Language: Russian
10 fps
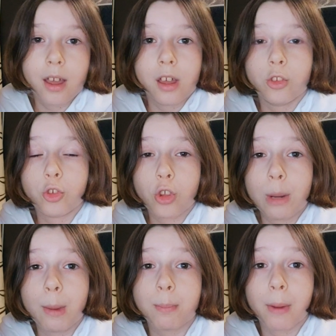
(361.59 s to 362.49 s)
Ну что,
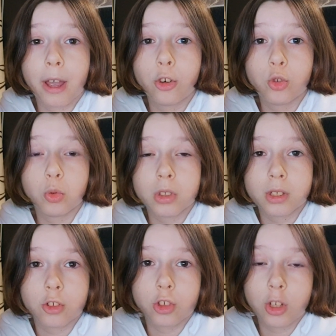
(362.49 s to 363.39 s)
ребят, пока что это, к
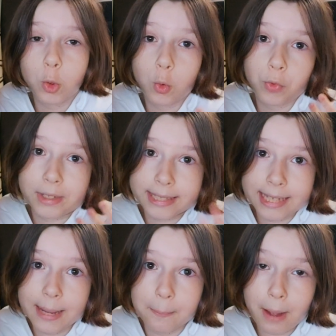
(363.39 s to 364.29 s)
сожалению,
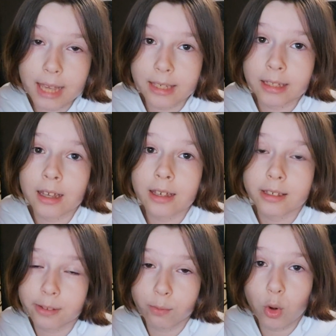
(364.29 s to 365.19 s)
все баги на
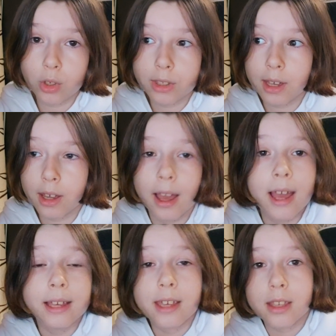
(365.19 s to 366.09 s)
сегодня.
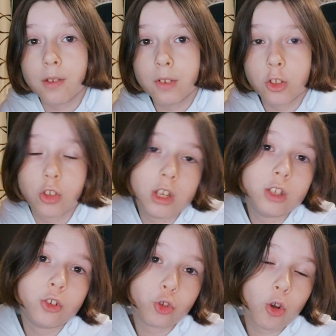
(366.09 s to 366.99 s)
Если вы нашли
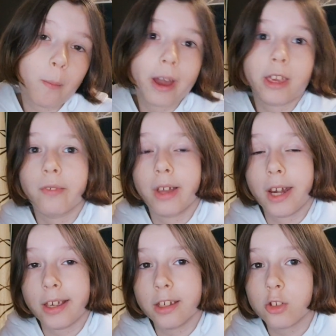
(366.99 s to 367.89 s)
еще баги в
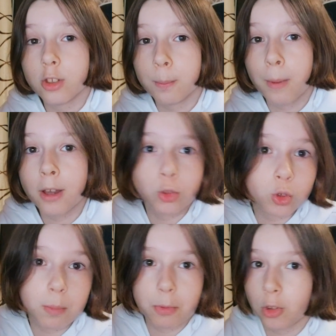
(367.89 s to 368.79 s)
игре Genshin Impact, то
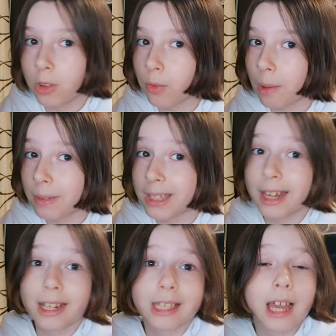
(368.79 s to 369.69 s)
напишите в
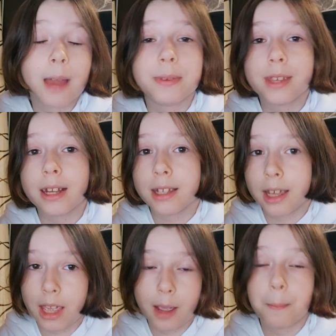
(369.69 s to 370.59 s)
комментариях, я обязательно
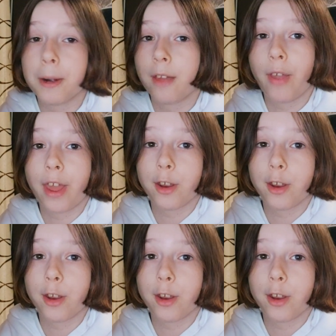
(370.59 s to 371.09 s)
их проверю.